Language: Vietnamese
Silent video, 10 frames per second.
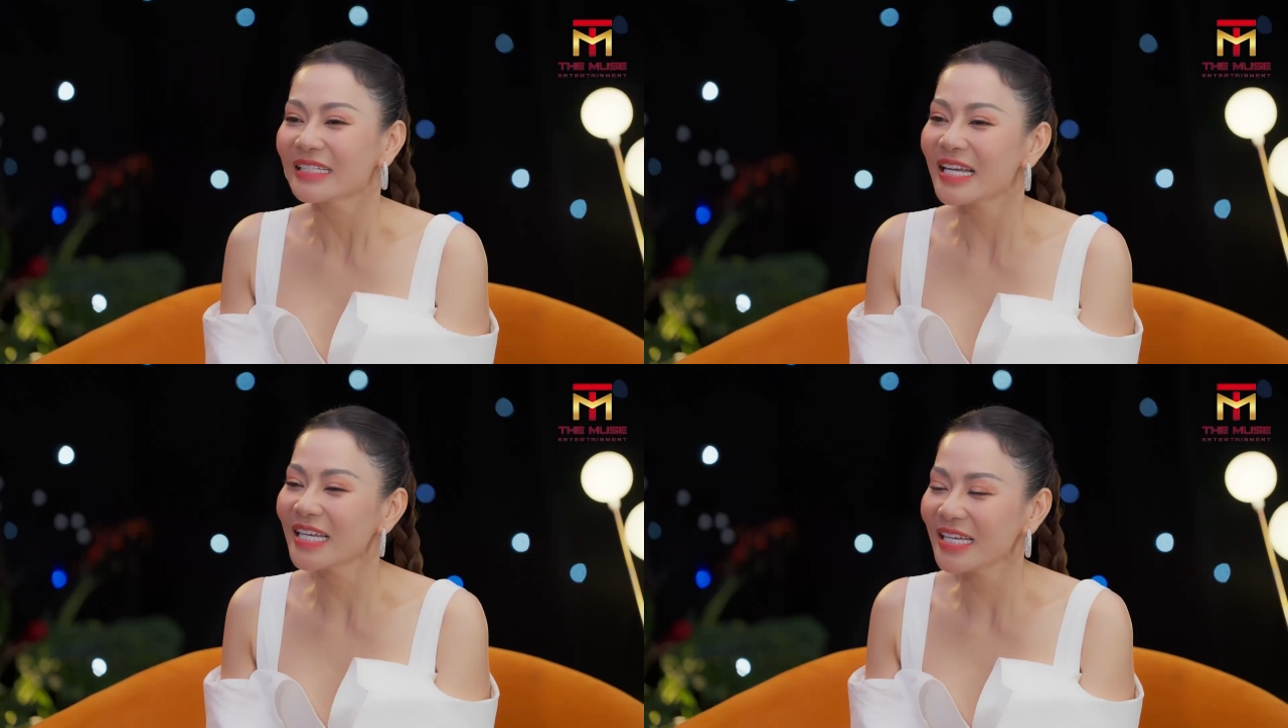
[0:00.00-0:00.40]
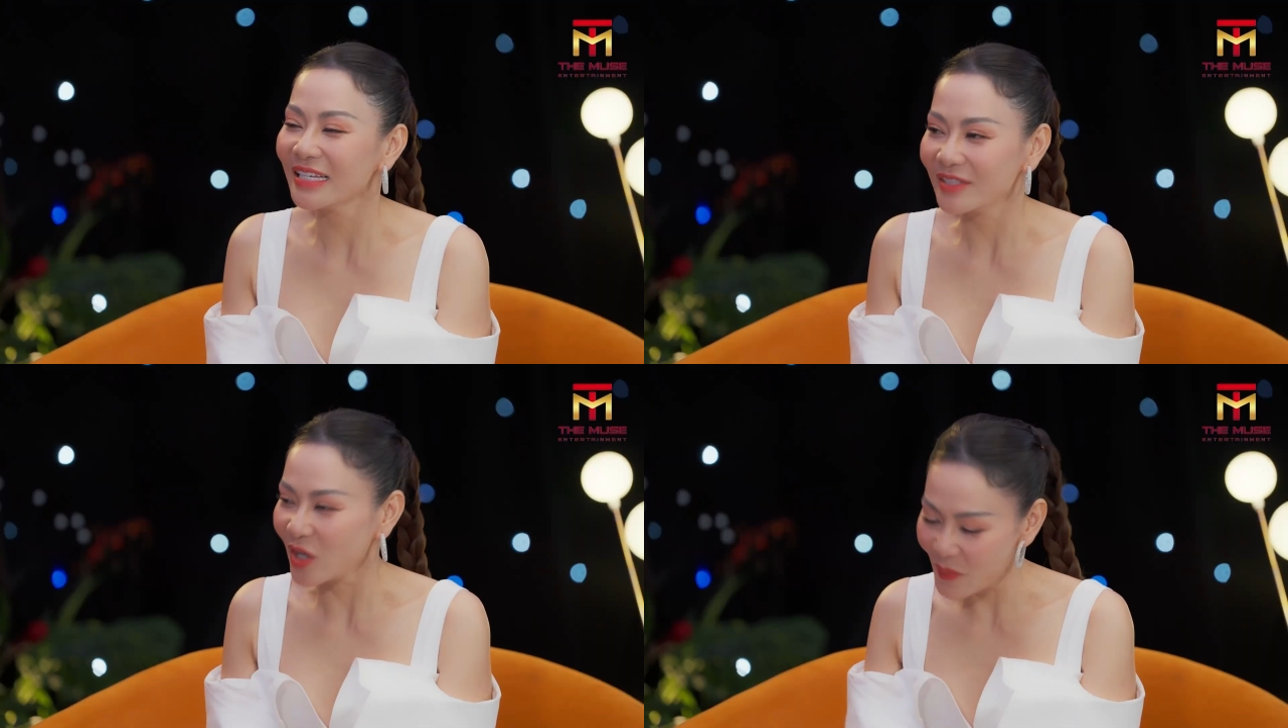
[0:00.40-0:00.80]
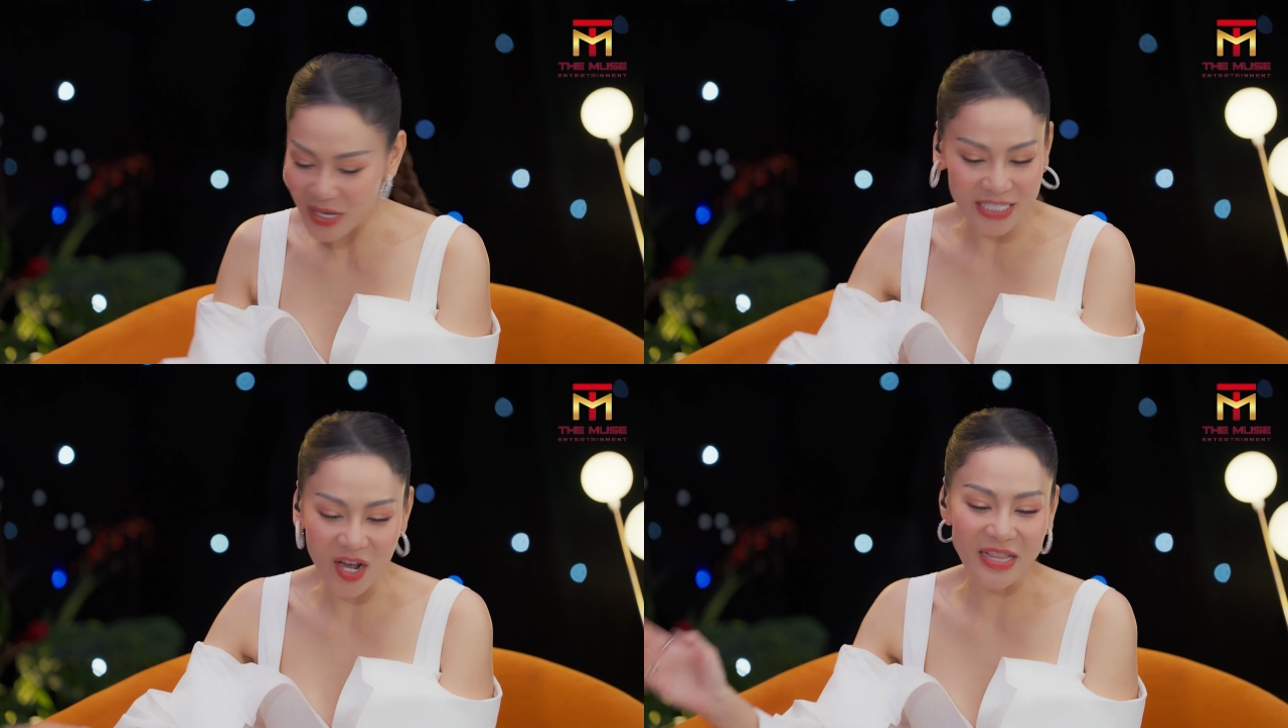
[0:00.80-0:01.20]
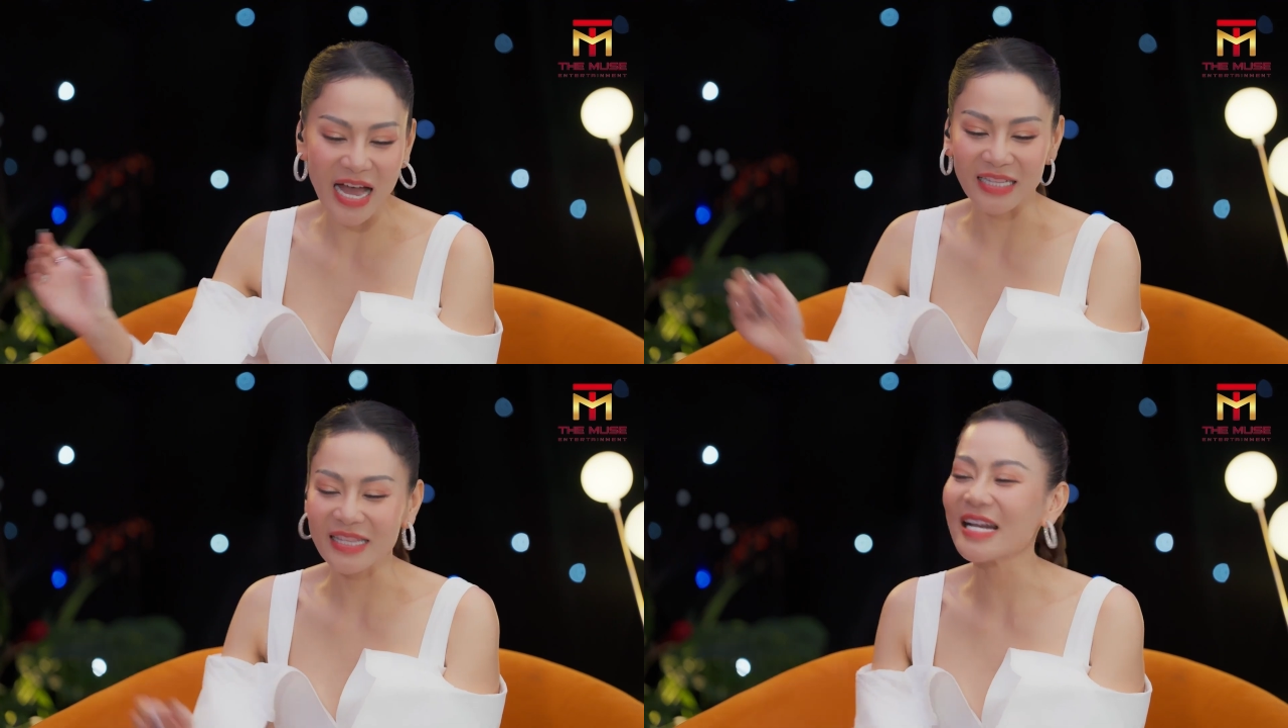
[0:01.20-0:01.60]
Thì rồi bây giờ chị hỏi
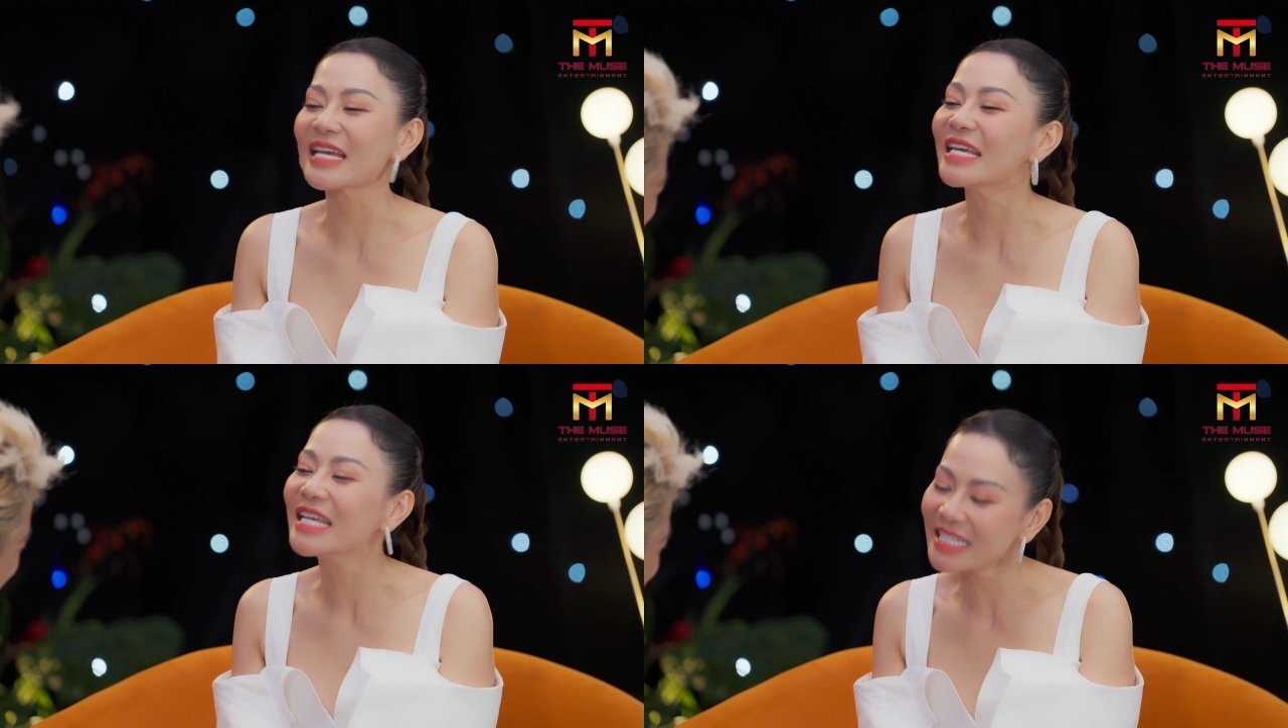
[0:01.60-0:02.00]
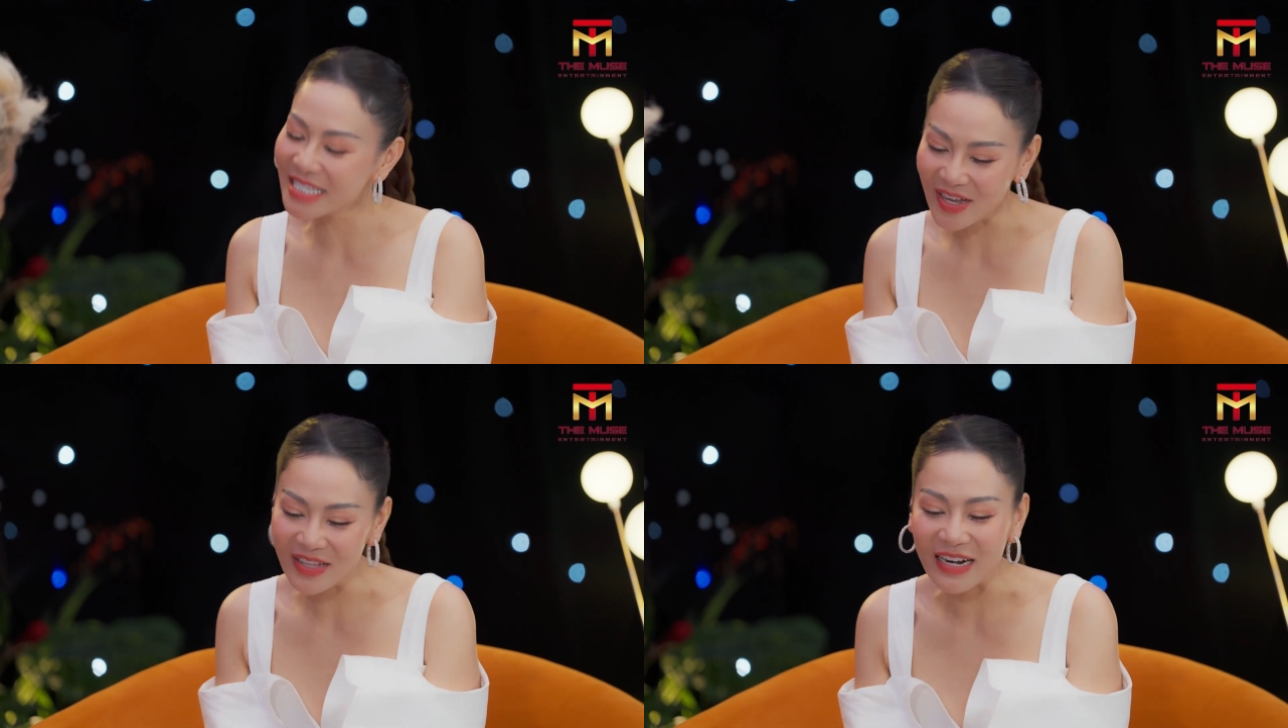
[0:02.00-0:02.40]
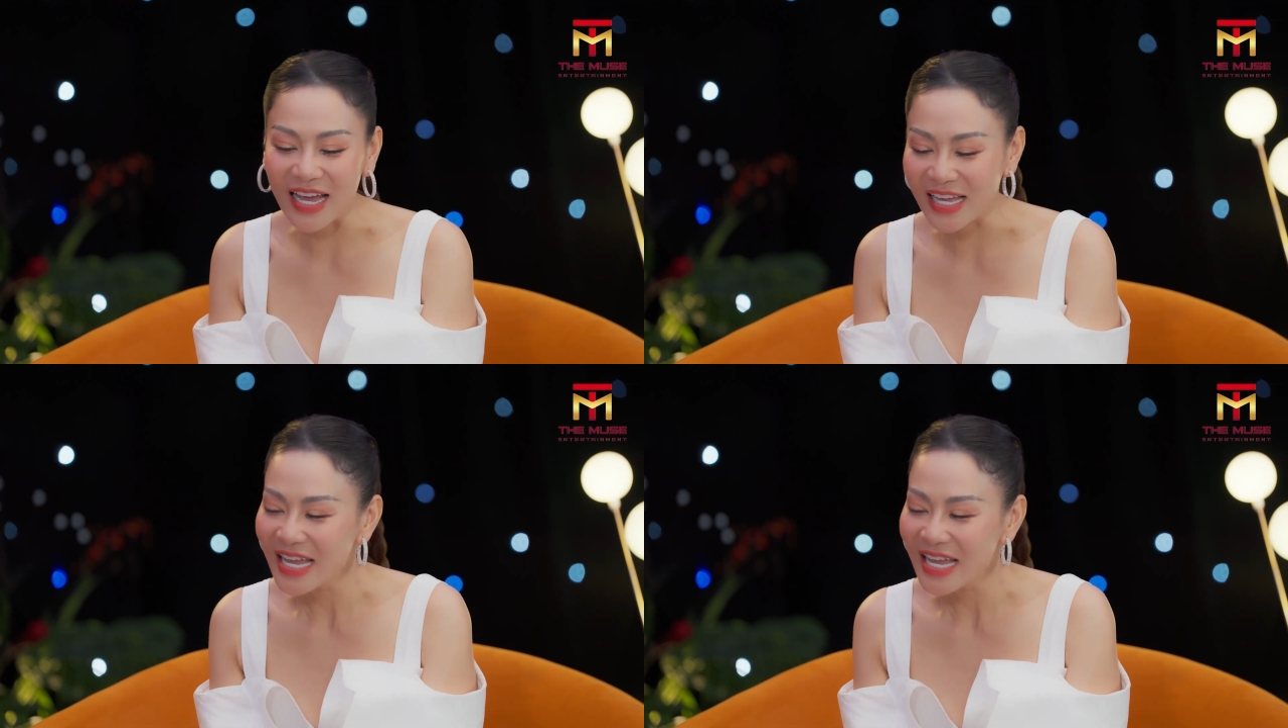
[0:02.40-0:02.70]
thẳng, tức là ý chị nói rằng là